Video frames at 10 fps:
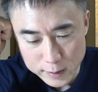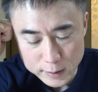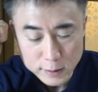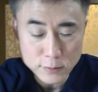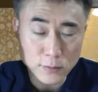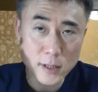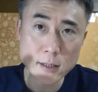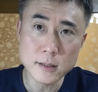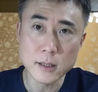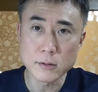できるの
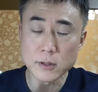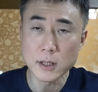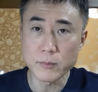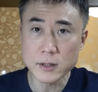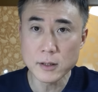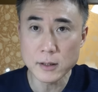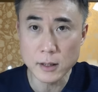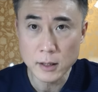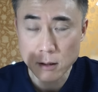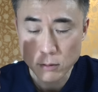かっていうテーマで